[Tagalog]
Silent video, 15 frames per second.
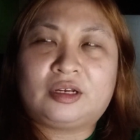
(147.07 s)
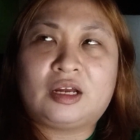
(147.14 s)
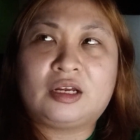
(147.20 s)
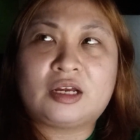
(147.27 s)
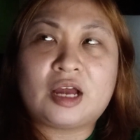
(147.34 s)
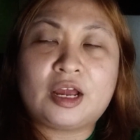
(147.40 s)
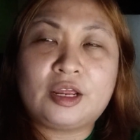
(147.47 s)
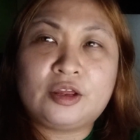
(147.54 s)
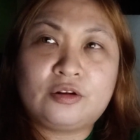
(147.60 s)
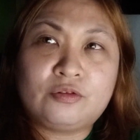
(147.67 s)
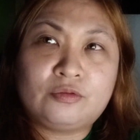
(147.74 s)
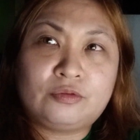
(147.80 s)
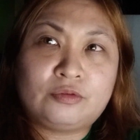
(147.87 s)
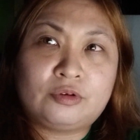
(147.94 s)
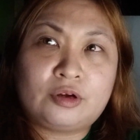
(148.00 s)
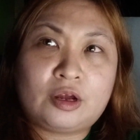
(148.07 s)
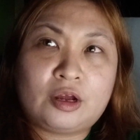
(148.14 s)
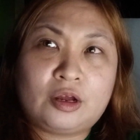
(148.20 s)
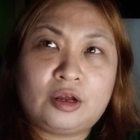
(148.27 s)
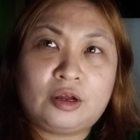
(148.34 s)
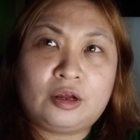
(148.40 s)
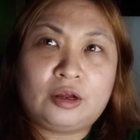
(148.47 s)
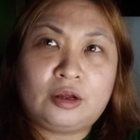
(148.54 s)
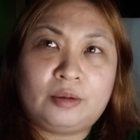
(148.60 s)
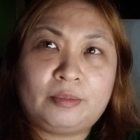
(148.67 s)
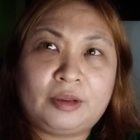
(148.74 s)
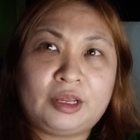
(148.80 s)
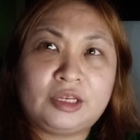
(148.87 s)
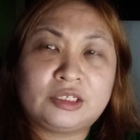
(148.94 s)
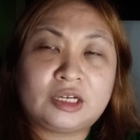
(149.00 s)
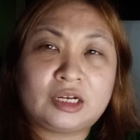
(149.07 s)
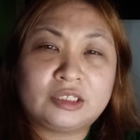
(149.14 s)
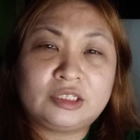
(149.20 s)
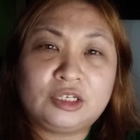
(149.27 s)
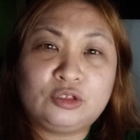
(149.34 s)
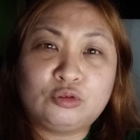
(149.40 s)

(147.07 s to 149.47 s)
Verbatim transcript: Kagaya nung uh, may isa kasi